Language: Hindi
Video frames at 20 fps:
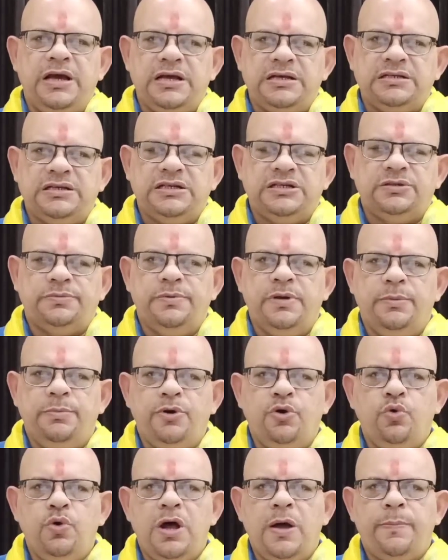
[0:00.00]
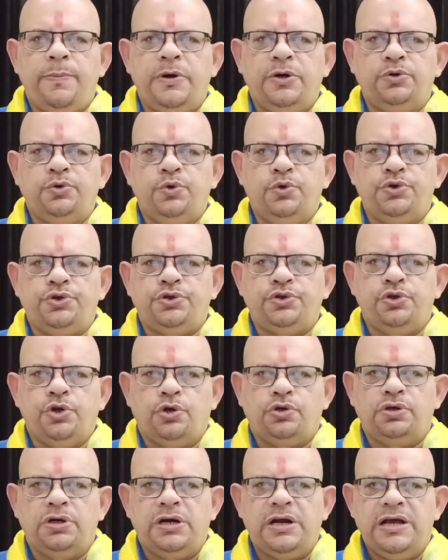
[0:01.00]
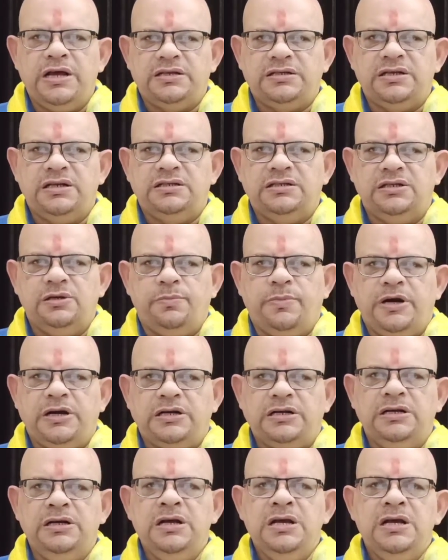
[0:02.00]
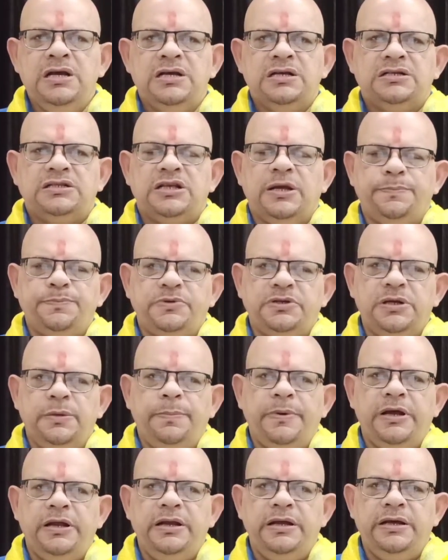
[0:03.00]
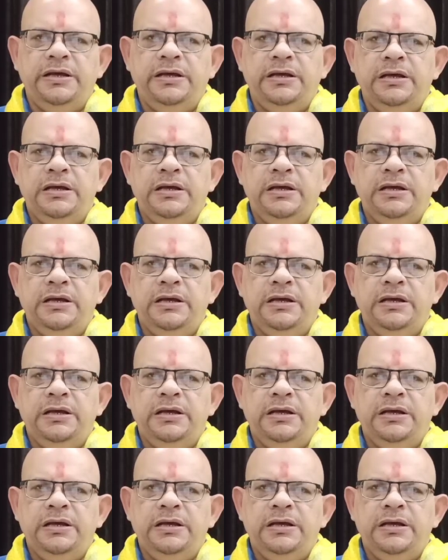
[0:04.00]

एस में मैं हूं आपका दोस्त डॉक्टर एस एस त्रिपाठी सबसे पहले